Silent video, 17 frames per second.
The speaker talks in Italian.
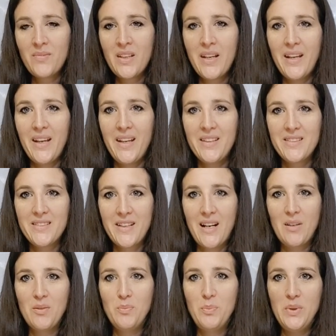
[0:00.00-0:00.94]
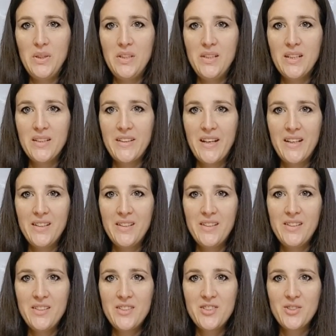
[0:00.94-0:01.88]
entrambi gli
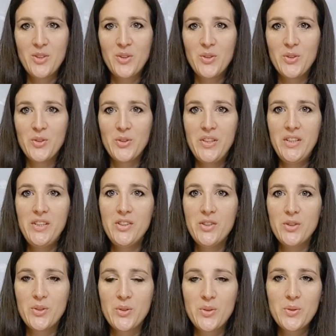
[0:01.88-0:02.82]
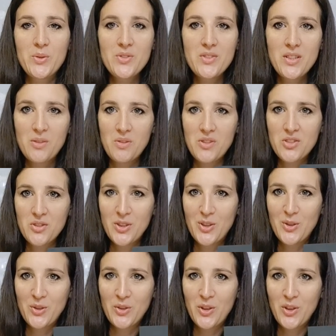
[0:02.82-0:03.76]
anelli sono in oro rosa questo è il
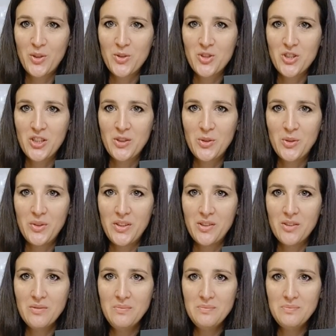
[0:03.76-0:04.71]
colore che ho scelto io